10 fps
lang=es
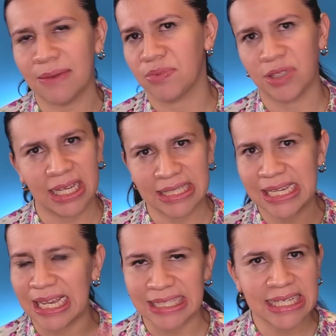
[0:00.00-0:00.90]
pues casi
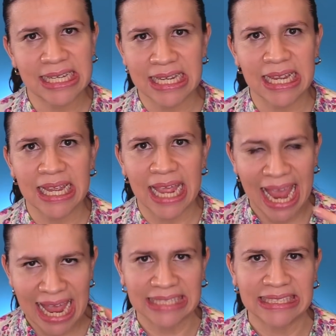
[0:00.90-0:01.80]
casi
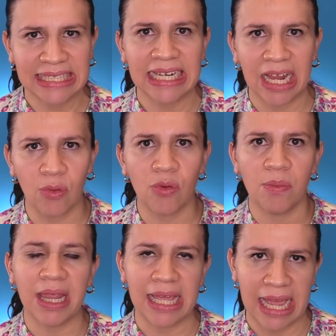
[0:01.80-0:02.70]
ellas tienen la
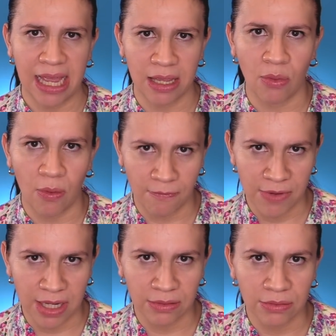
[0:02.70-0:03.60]
culpa de que haya un
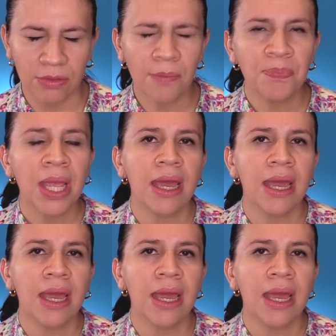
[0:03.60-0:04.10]
conflicto, ¿no?